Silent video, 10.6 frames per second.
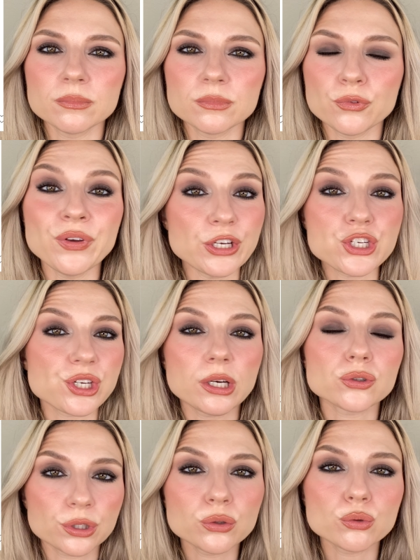вещи,
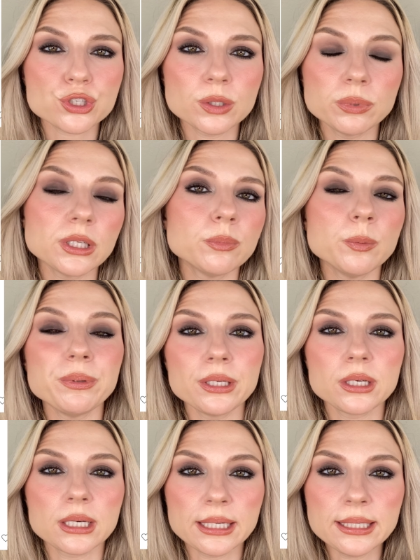которые нужно было бы
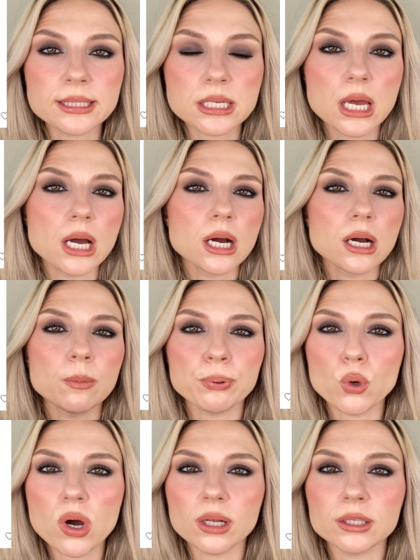перекрыть, э,
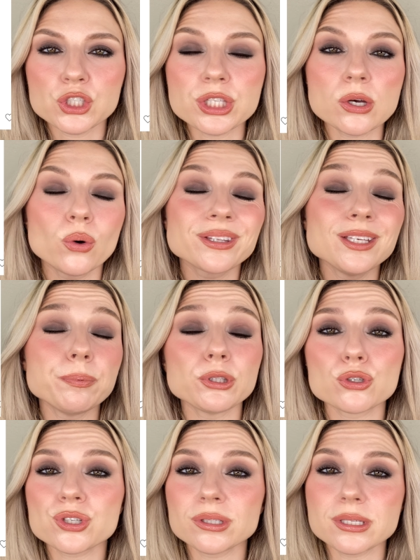плохо ложится, он не
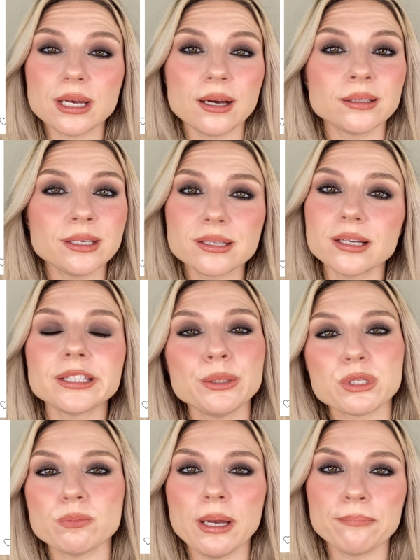подружился ни с одним
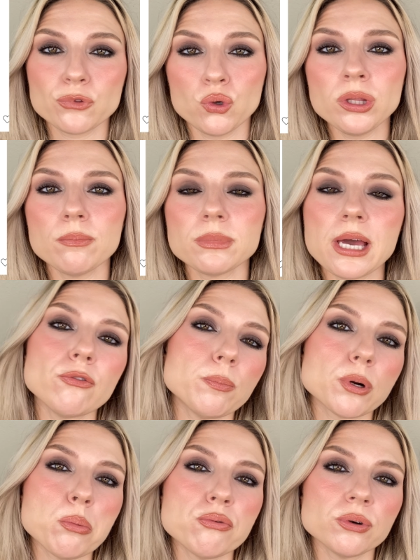с моим тоном, я его
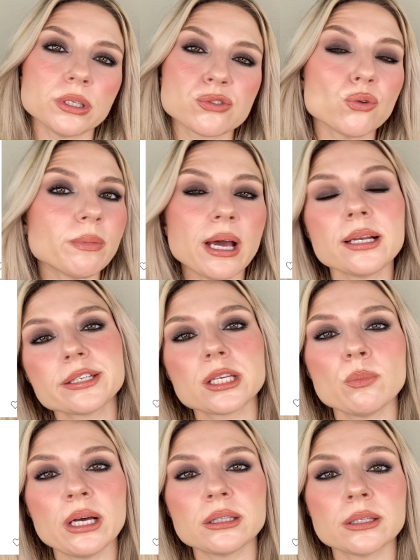пробовала с двумя или с
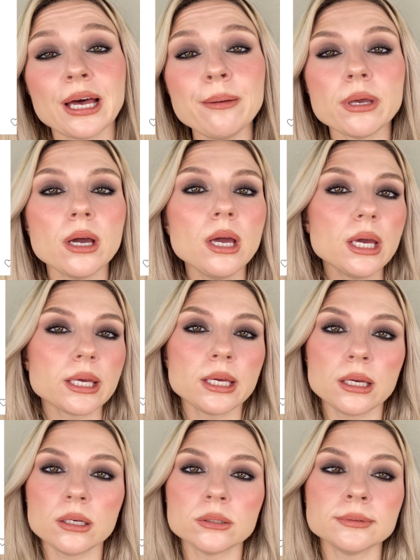тремя тонами,
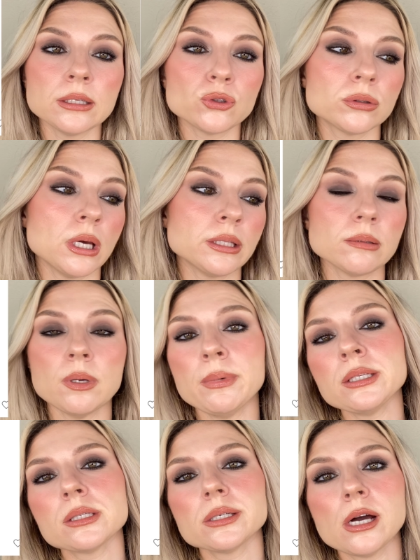и на этом
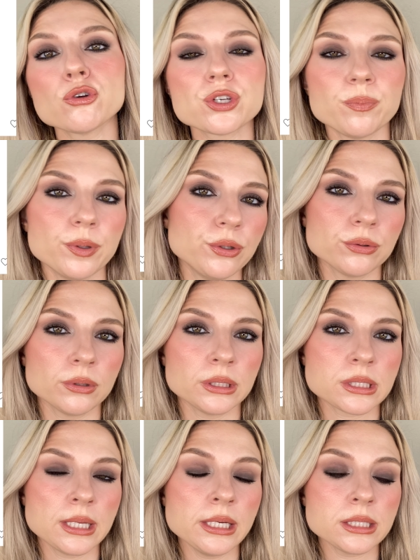моменте я уже плюнула,
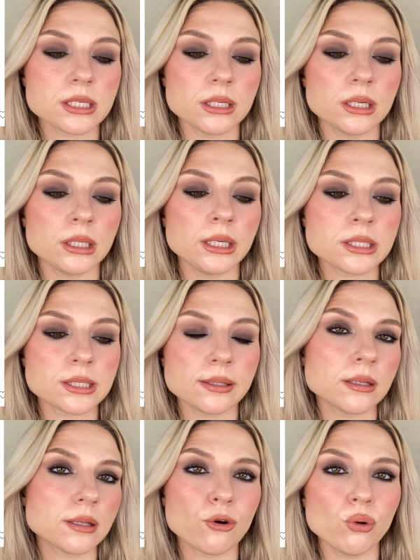знаете, если
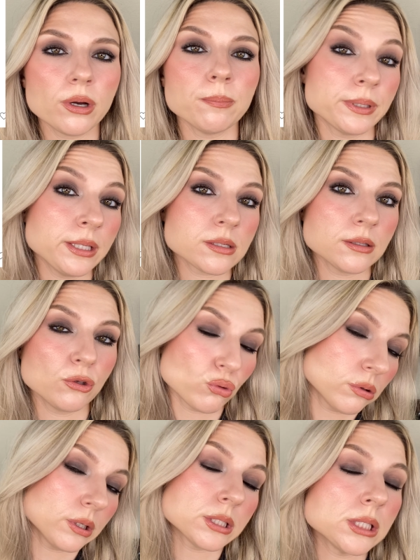ты такой капризный,
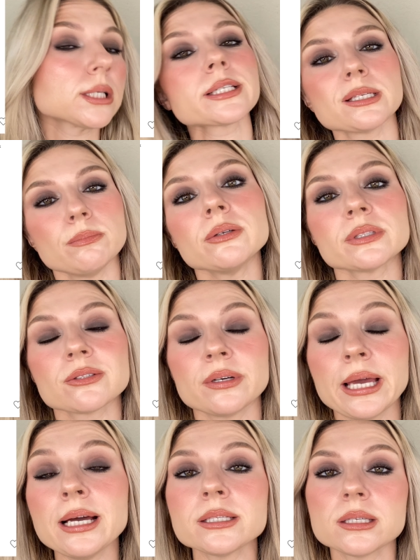то иди к себе во
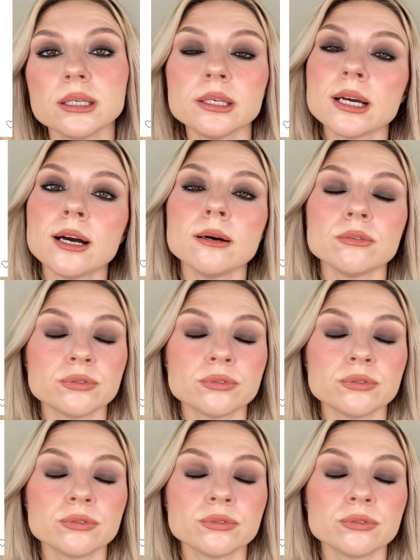свояси, и я